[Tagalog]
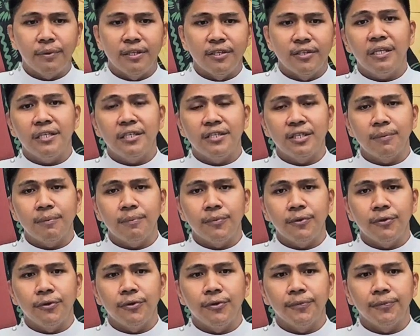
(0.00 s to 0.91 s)
a
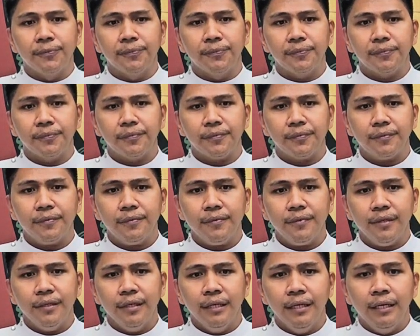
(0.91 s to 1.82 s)
prinsipyo.
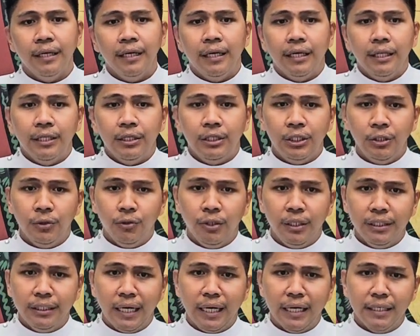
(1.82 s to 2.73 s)

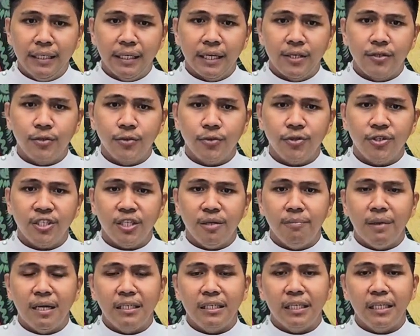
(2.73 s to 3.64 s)
Iulitan ni Jesus
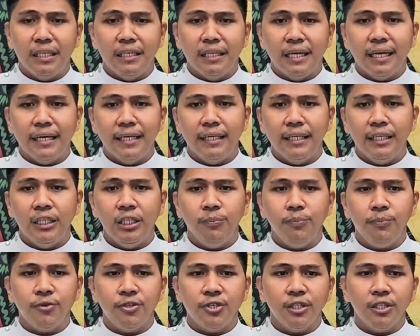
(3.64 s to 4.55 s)
ti tignay
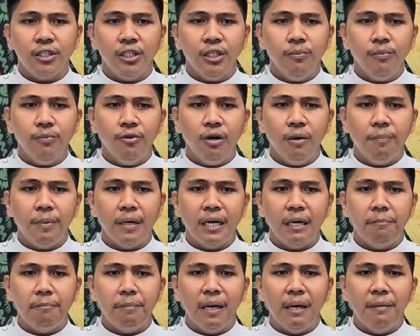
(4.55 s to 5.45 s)
iti positibo a
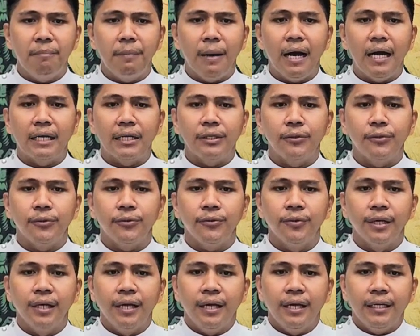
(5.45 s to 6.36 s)
panagpalpaliw,
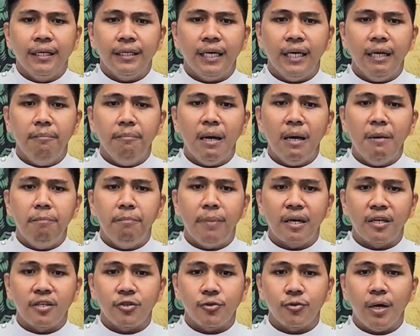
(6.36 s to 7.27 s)
ken
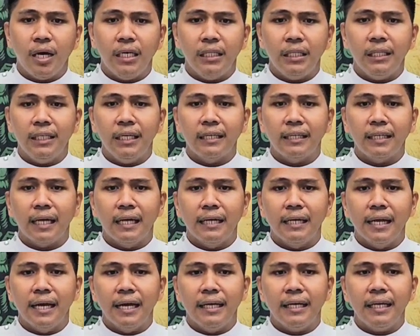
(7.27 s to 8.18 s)
mangparswa iti
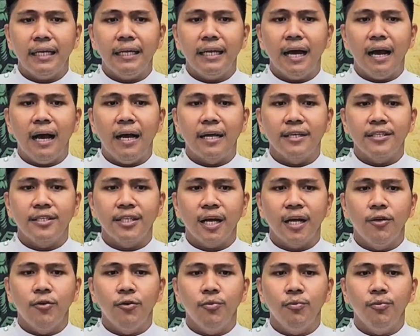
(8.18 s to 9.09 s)
natalna ken naa
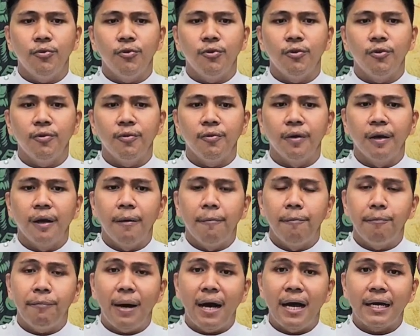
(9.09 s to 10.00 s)
si alubong
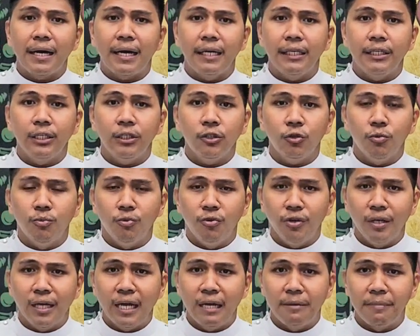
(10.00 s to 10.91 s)
para iti
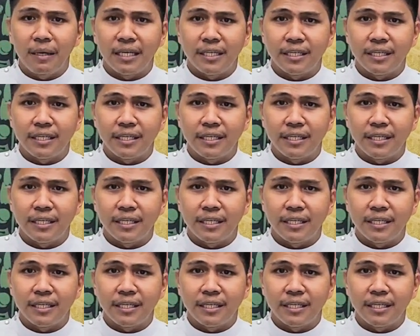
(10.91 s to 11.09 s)
tumunggal